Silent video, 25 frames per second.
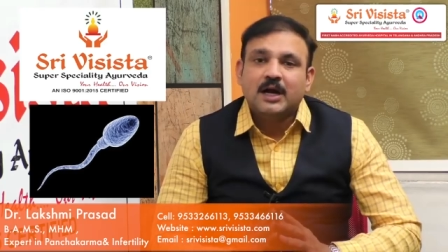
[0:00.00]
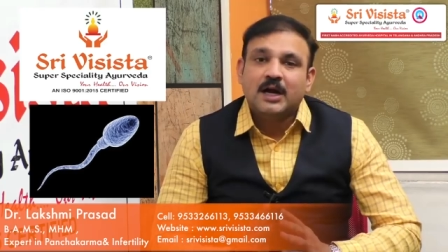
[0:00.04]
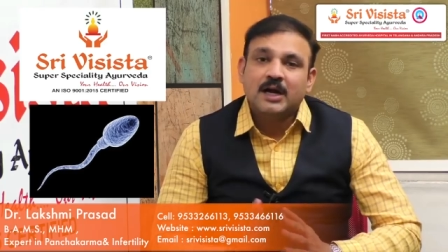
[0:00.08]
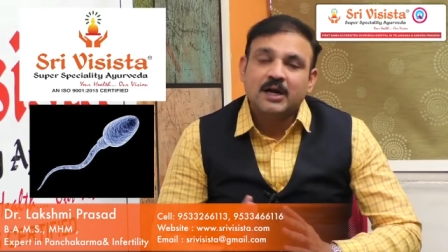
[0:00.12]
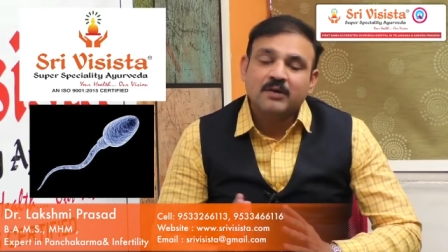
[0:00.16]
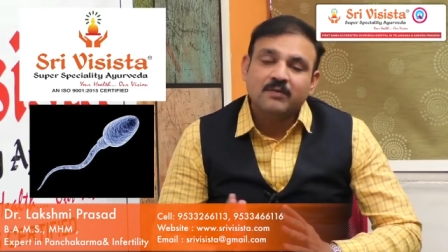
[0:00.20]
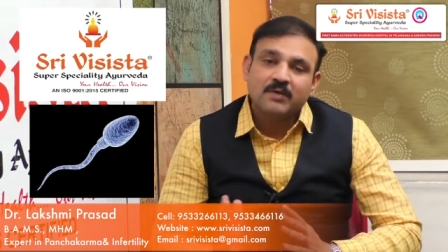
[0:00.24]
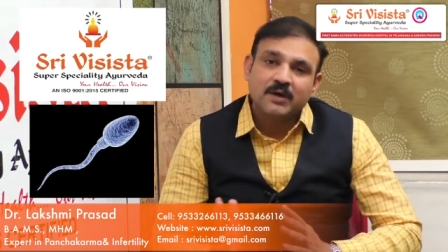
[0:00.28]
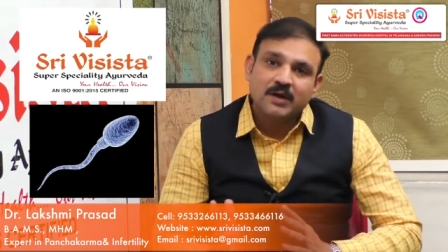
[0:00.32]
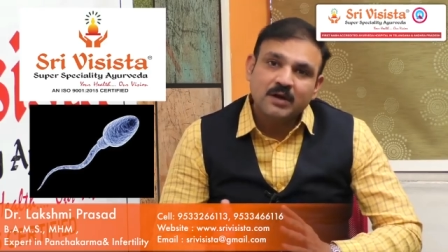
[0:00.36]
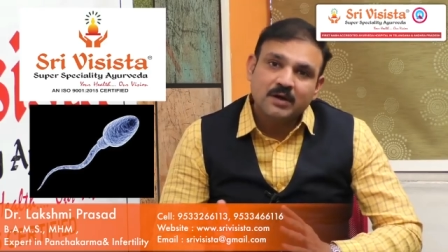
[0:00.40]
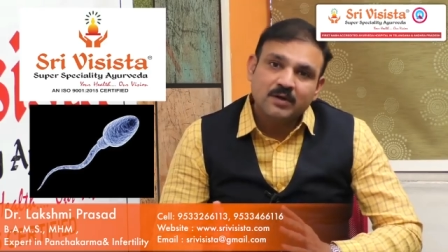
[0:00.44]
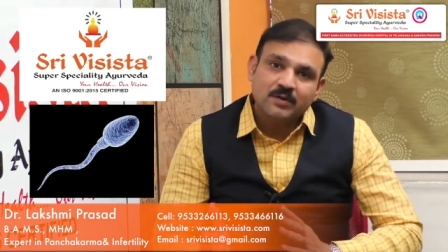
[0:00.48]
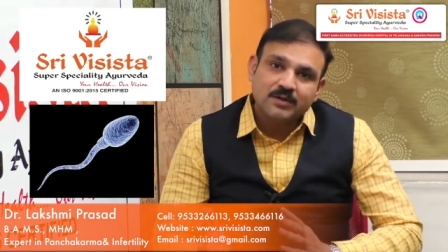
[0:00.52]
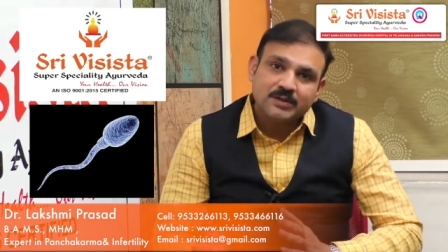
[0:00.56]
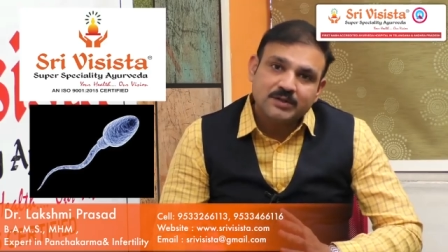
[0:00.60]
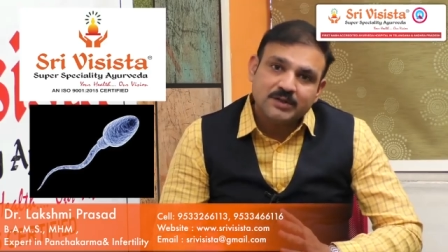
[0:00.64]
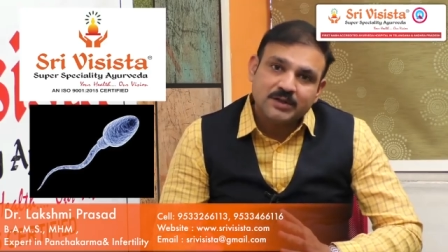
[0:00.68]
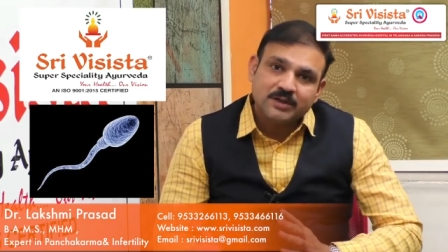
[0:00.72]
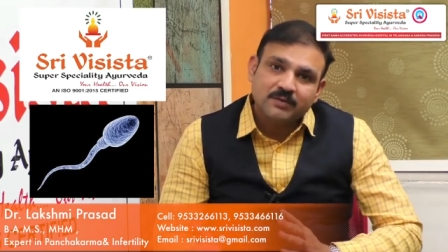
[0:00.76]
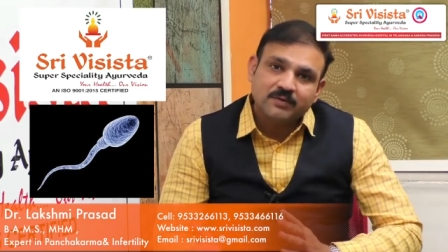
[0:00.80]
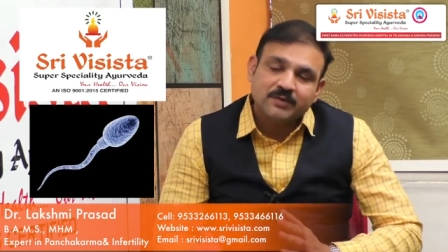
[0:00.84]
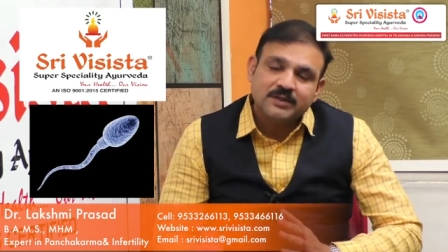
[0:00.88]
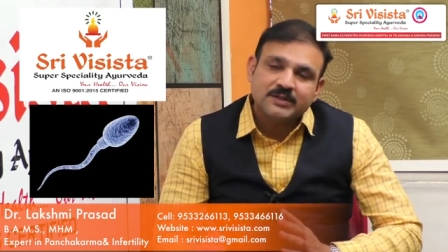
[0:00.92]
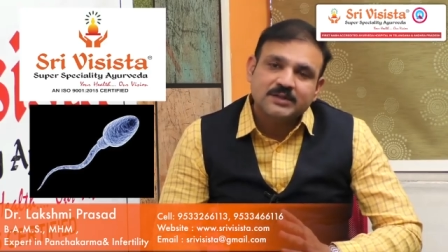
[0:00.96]
ఆడవారిలో
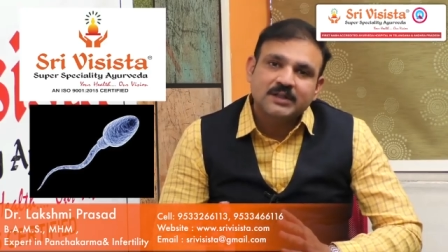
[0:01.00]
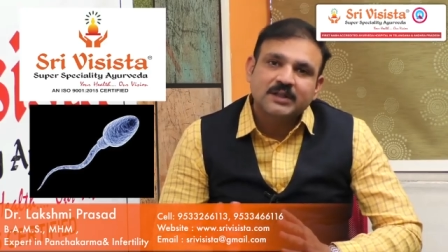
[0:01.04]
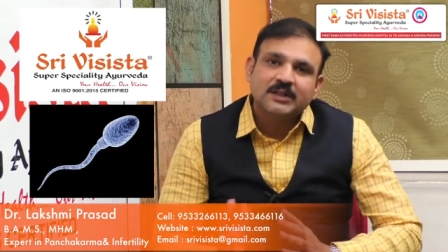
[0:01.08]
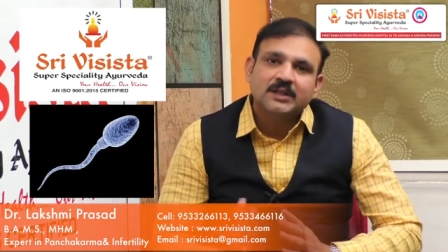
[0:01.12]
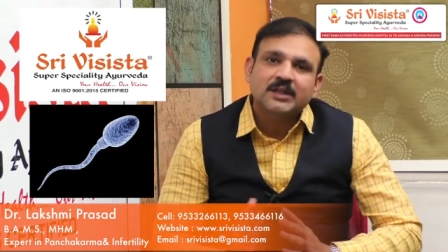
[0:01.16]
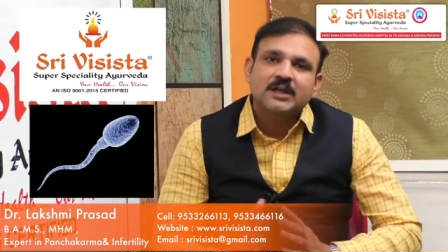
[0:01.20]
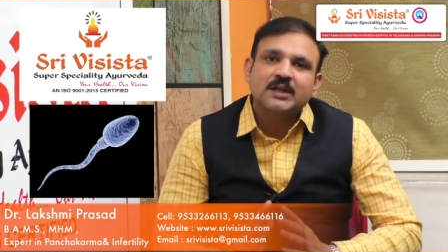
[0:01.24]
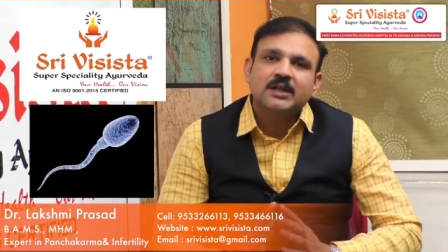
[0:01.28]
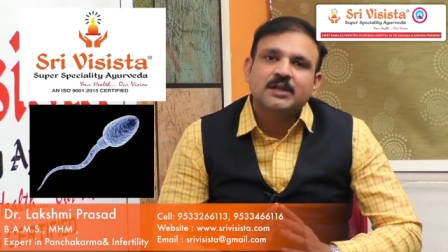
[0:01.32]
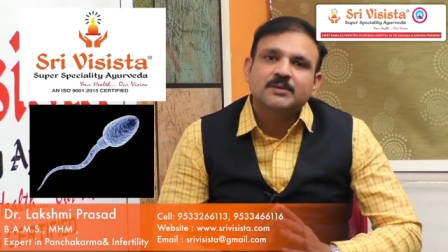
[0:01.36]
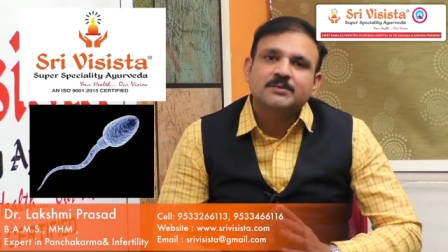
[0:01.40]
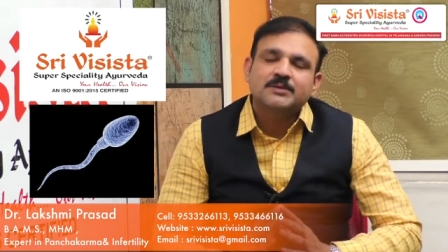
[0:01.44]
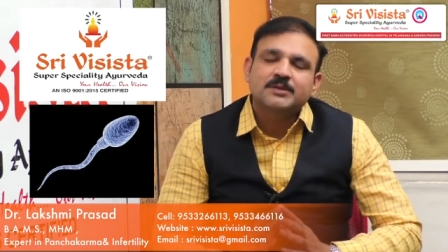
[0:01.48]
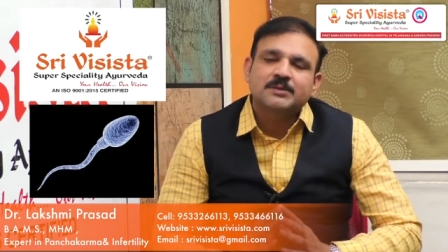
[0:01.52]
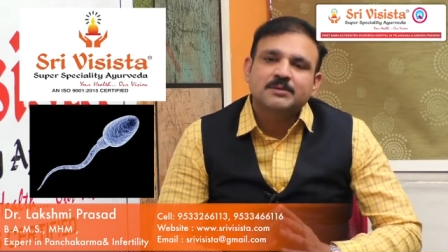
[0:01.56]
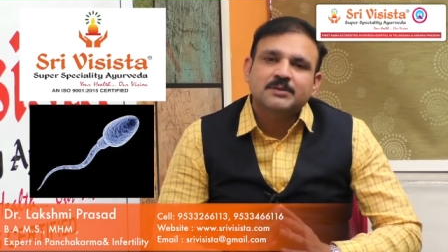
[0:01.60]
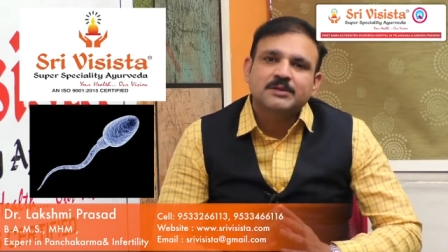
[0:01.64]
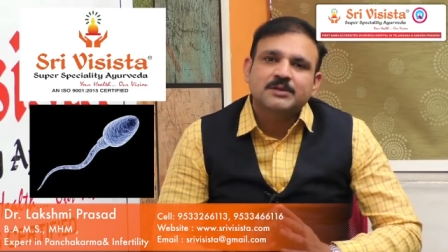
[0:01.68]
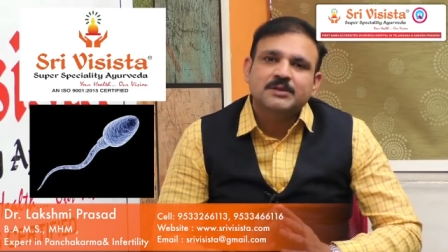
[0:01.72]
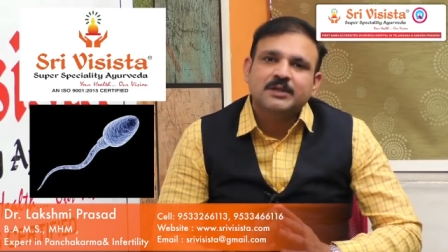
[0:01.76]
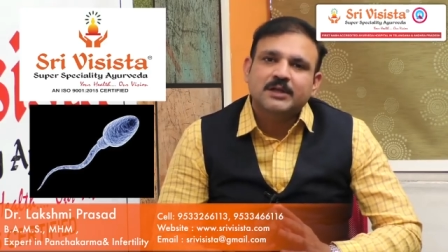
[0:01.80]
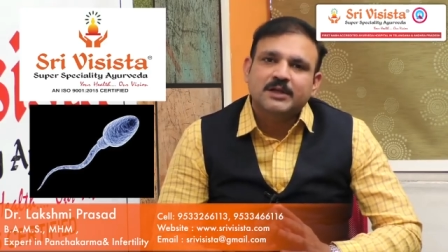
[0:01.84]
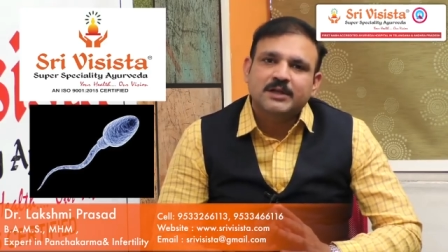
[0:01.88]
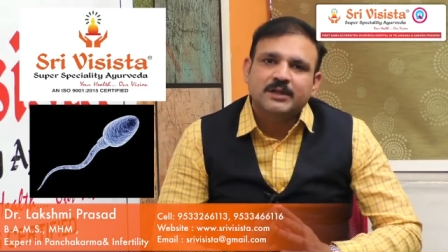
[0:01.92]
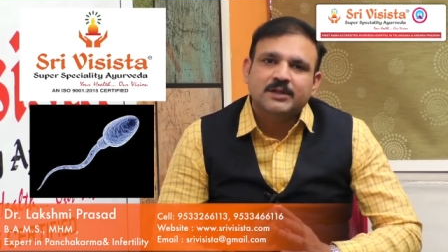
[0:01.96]
వచ్చేటువంటి సంతానలేని
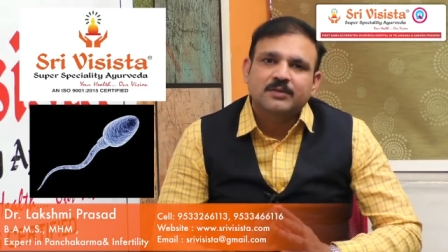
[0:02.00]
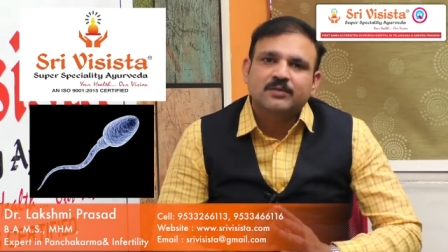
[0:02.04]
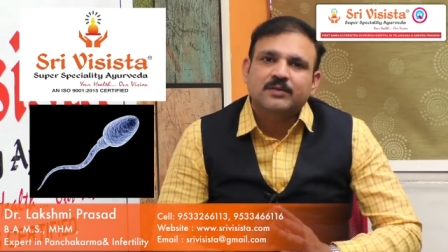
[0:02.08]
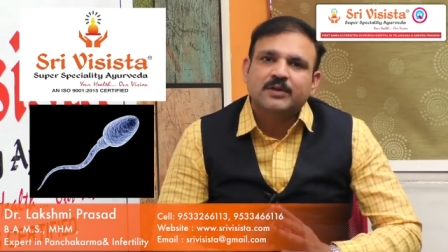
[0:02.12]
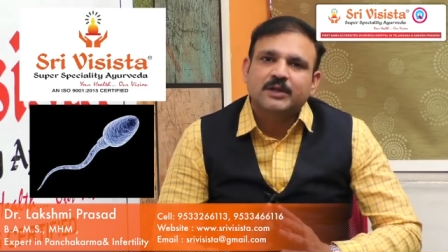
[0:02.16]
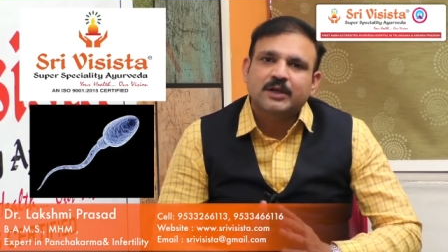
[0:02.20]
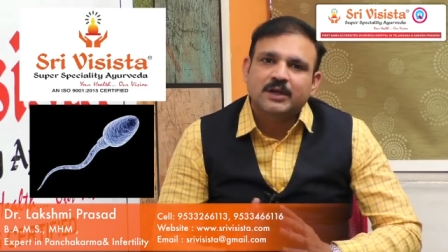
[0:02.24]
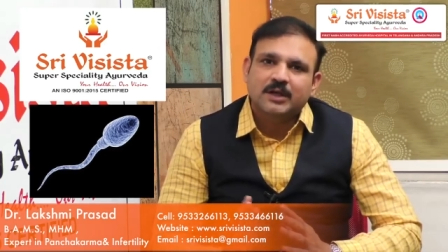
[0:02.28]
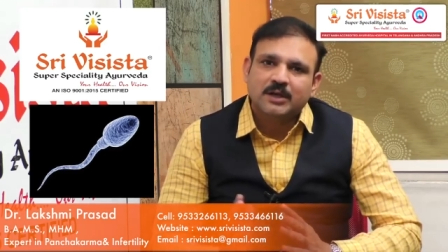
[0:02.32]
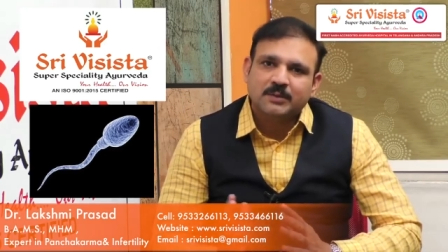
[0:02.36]
సమస్యలు అయితే ఉంటే